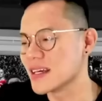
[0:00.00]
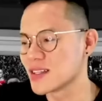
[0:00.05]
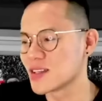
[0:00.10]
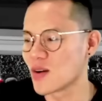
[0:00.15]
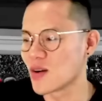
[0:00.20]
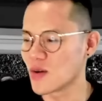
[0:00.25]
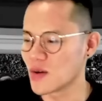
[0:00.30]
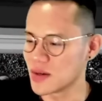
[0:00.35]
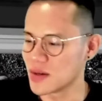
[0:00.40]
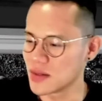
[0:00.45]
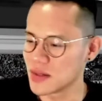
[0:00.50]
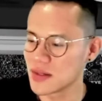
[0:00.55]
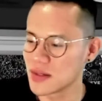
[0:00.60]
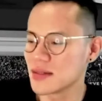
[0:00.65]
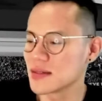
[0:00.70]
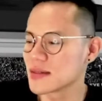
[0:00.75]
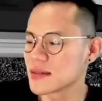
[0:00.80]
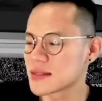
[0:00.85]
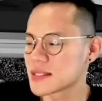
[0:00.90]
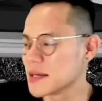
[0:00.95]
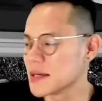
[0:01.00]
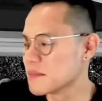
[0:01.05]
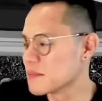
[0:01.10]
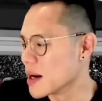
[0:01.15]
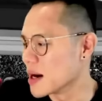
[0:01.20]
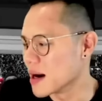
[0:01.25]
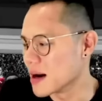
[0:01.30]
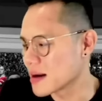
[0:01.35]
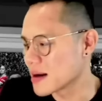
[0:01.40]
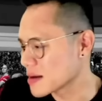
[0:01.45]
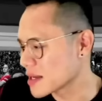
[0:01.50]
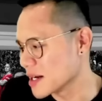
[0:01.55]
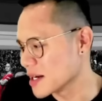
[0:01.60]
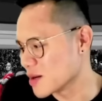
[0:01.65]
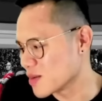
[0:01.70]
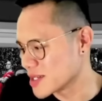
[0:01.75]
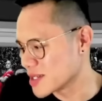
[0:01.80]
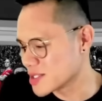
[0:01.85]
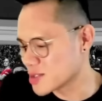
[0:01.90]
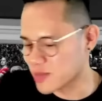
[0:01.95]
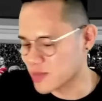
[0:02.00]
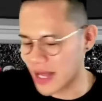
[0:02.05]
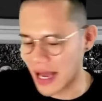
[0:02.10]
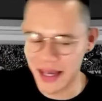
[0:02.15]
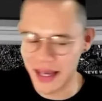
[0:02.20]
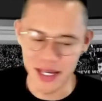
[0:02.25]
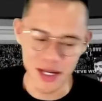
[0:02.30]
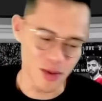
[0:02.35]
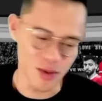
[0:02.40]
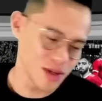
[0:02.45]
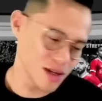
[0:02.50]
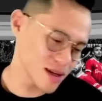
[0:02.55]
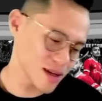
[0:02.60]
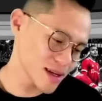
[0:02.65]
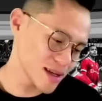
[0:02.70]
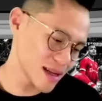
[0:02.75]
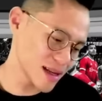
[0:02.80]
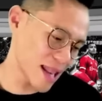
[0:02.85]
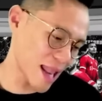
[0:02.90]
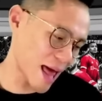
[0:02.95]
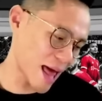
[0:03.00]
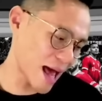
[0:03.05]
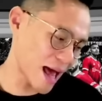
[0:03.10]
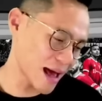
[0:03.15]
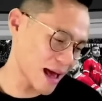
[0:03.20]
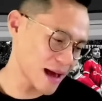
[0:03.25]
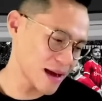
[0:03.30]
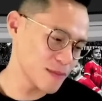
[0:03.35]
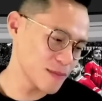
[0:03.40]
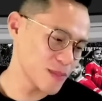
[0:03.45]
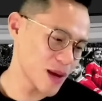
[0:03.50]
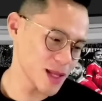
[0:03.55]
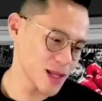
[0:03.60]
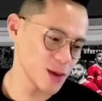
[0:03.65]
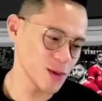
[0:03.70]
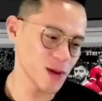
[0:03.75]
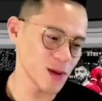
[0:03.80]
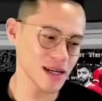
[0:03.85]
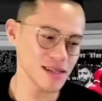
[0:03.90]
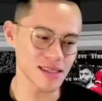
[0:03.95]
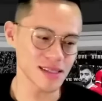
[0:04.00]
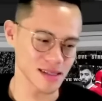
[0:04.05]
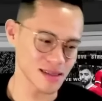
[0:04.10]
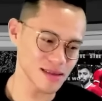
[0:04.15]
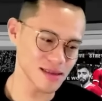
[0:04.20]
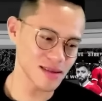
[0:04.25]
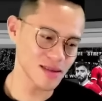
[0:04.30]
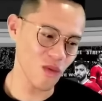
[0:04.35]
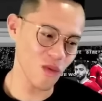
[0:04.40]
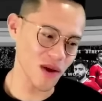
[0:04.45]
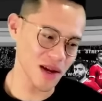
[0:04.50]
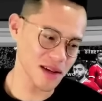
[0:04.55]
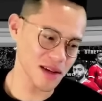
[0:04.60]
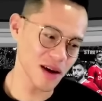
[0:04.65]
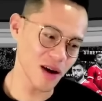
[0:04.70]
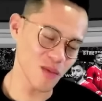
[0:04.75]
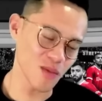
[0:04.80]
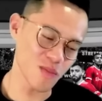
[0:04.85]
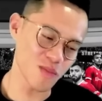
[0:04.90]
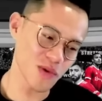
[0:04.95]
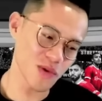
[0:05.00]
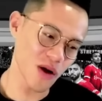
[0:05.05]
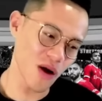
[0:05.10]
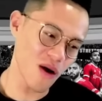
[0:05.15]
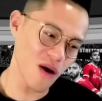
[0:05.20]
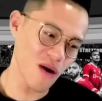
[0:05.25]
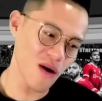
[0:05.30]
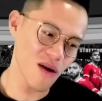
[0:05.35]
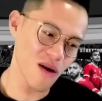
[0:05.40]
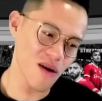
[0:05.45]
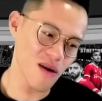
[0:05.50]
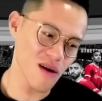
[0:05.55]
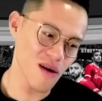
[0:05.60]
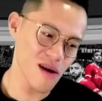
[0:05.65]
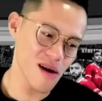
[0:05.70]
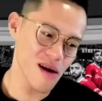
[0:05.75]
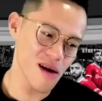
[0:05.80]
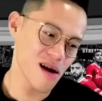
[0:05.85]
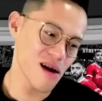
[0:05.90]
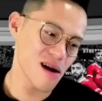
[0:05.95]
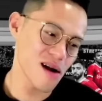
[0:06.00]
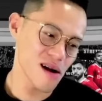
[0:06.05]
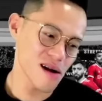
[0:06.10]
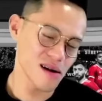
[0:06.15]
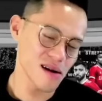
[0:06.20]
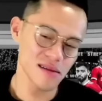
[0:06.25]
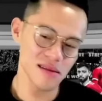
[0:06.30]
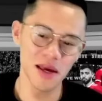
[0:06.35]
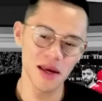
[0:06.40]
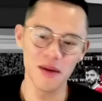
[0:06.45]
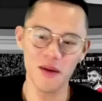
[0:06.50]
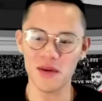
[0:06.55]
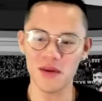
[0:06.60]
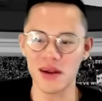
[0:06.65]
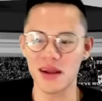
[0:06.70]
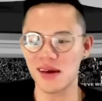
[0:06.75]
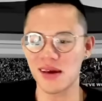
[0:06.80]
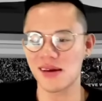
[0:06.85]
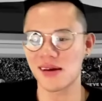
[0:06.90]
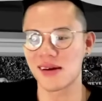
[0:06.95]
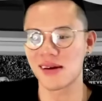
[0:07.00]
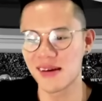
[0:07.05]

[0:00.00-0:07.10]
rồi Timber các kiểu, thì chúng ta hiểu được ấy là Man United hoạt động nó thiếu ổn định.